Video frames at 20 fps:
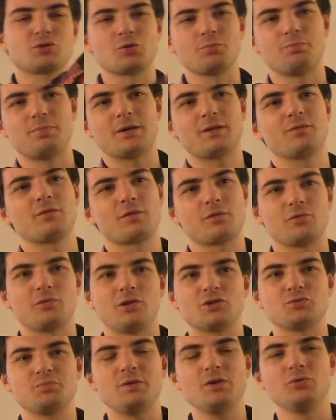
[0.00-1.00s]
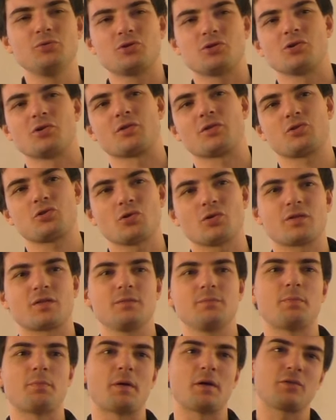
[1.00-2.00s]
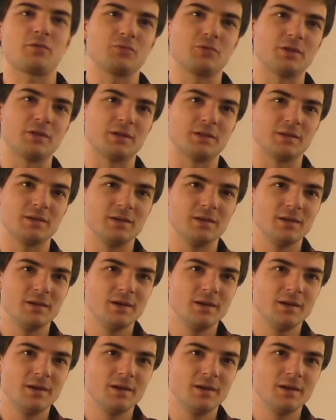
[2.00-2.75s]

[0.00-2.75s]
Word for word: чтобы попасть в эту ложбину, еще раз, еще раз и попасть куда надо.